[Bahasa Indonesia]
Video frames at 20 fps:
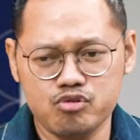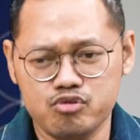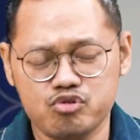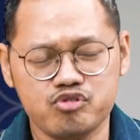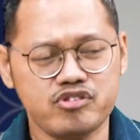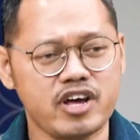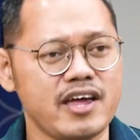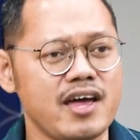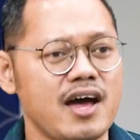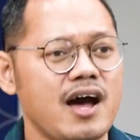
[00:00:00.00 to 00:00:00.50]

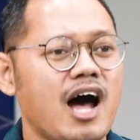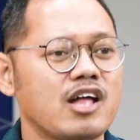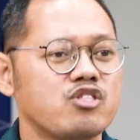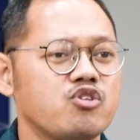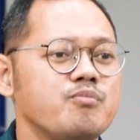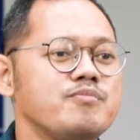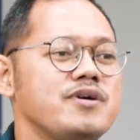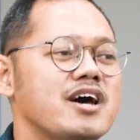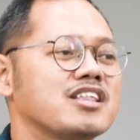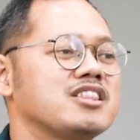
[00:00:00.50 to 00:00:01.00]
cucu saya,
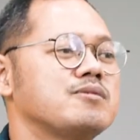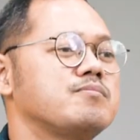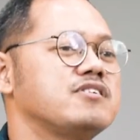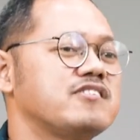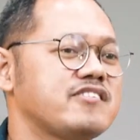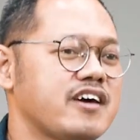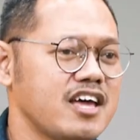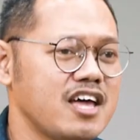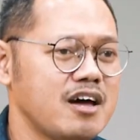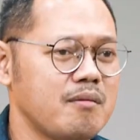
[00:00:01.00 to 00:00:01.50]
atau biar
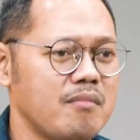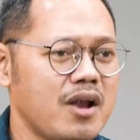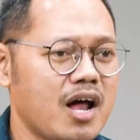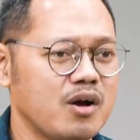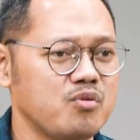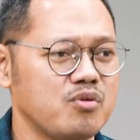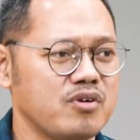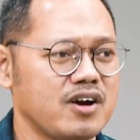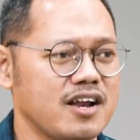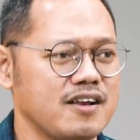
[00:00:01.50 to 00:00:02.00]
teman saya yang
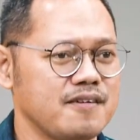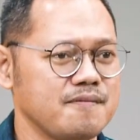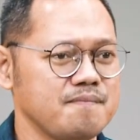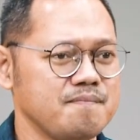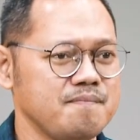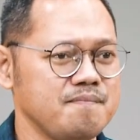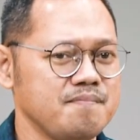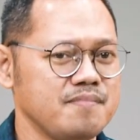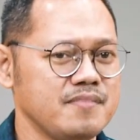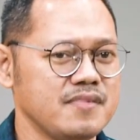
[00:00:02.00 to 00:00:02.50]
melakukan
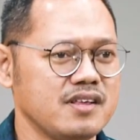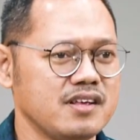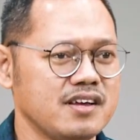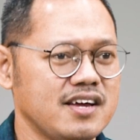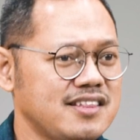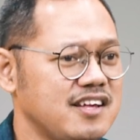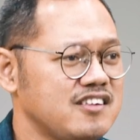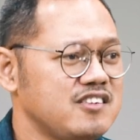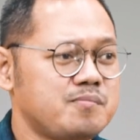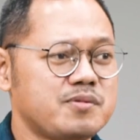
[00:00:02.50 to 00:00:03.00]
kita